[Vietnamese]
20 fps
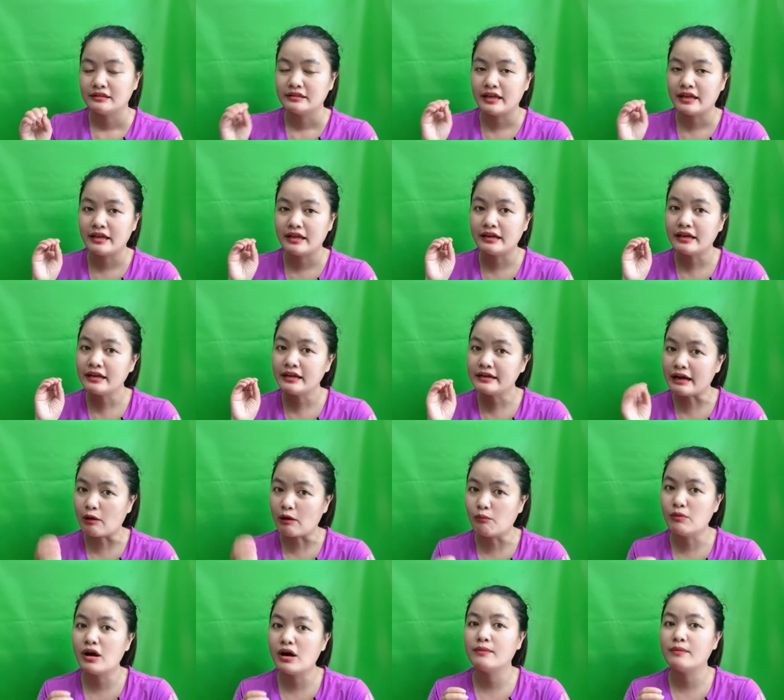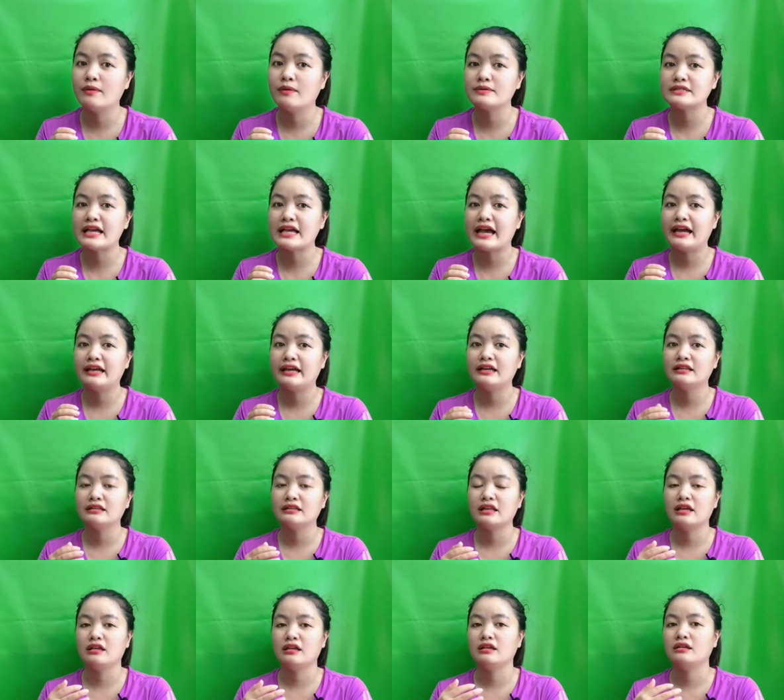thì lấy rộng hơn một size á,
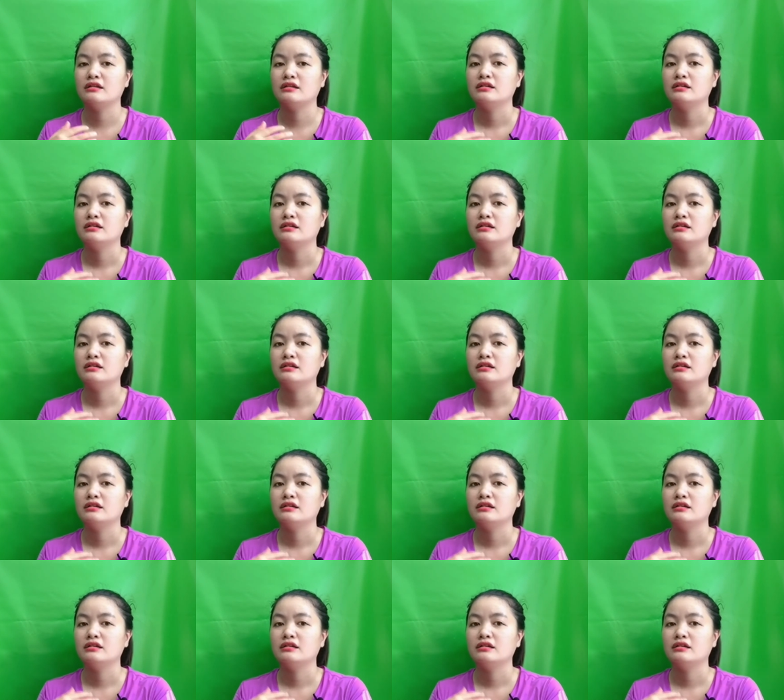thì